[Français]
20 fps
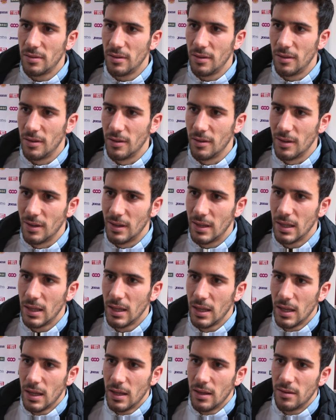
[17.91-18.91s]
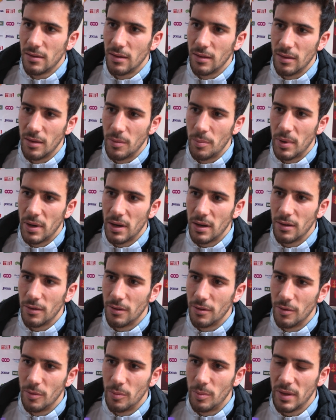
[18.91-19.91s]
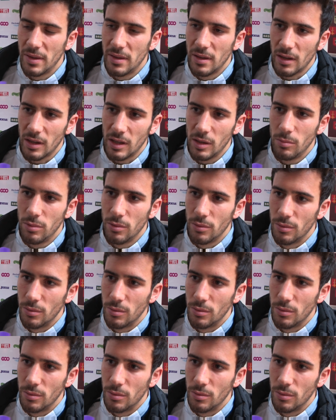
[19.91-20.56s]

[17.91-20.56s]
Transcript: C'était, c'était pas, euh, pas terrible.